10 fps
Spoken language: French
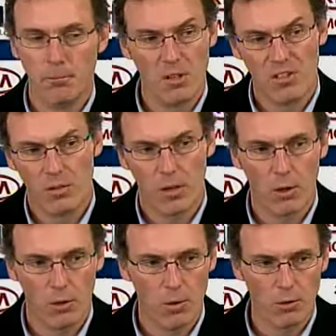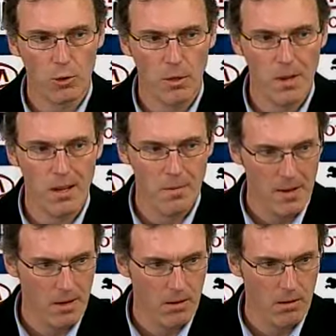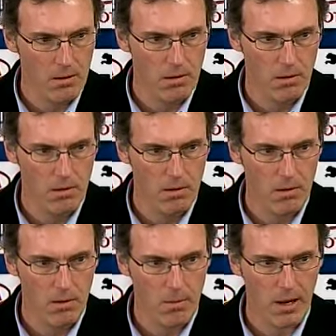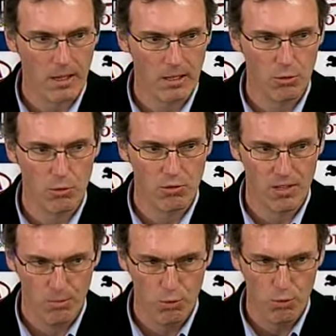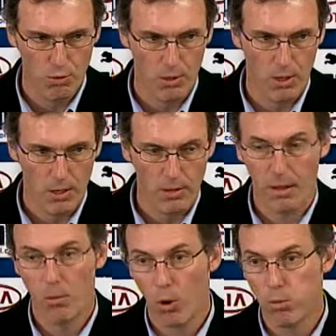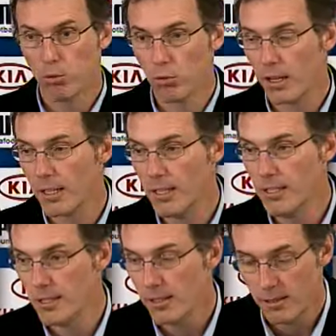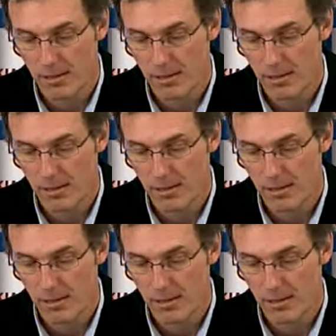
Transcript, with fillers: Mais c'est vrai que bon, j'aurais bien aimé euh, marquer ce deuxième but, d'abord pour nous tranquilliser,